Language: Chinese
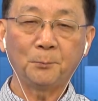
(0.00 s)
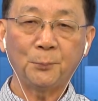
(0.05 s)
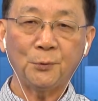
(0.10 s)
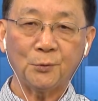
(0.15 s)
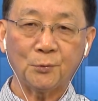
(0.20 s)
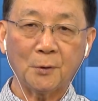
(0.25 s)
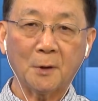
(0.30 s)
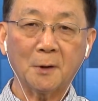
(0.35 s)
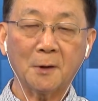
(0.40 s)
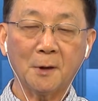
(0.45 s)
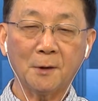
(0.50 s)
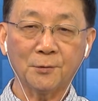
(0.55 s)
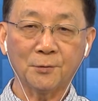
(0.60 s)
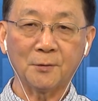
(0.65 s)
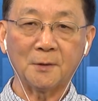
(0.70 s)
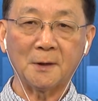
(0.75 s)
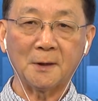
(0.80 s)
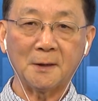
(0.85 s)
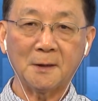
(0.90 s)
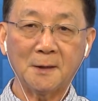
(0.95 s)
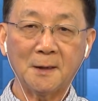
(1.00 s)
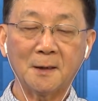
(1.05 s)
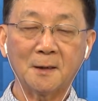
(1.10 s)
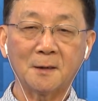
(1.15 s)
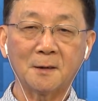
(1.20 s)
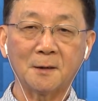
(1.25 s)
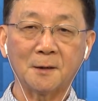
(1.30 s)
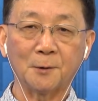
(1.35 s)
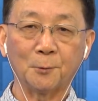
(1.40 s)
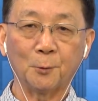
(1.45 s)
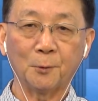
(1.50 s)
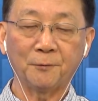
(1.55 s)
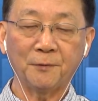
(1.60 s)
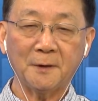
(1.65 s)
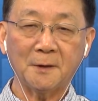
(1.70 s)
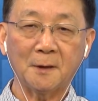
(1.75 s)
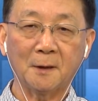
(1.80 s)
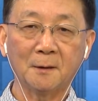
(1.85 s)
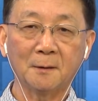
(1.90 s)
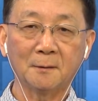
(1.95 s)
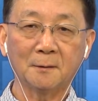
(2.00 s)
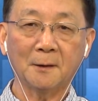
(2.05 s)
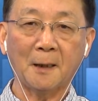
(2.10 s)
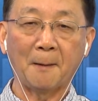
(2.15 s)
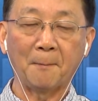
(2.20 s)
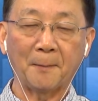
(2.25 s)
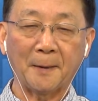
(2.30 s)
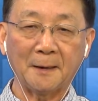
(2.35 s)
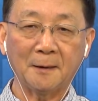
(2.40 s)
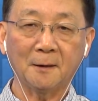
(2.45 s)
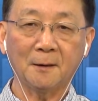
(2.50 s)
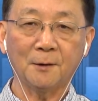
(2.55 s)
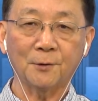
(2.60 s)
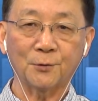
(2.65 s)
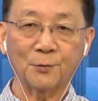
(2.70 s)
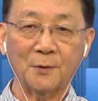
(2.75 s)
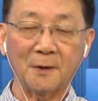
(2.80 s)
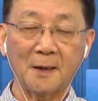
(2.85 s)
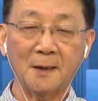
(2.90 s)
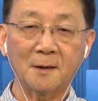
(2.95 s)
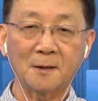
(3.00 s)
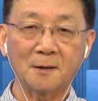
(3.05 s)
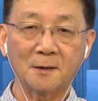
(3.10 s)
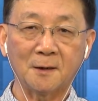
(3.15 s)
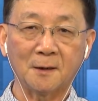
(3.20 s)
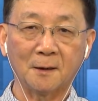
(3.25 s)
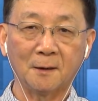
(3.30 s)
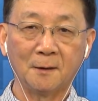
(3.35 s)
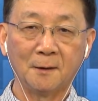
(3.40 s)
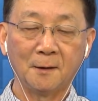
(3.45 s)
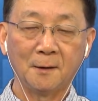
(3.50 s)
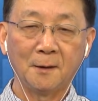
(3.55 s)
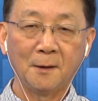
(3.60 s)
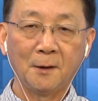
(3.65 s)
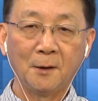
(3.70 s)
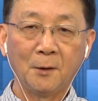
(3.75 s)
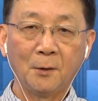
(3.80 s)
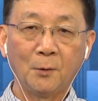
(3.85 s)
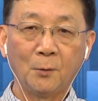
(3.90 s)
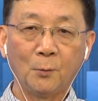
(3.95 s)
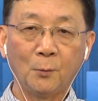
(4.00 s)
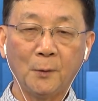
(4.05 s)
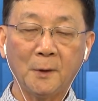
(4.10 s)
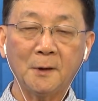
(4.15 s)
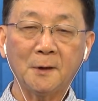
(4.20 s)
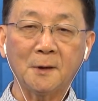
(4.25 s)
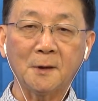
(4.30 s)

必须要告诉你一件事情，我非常坦白的告诉你一件事情，我还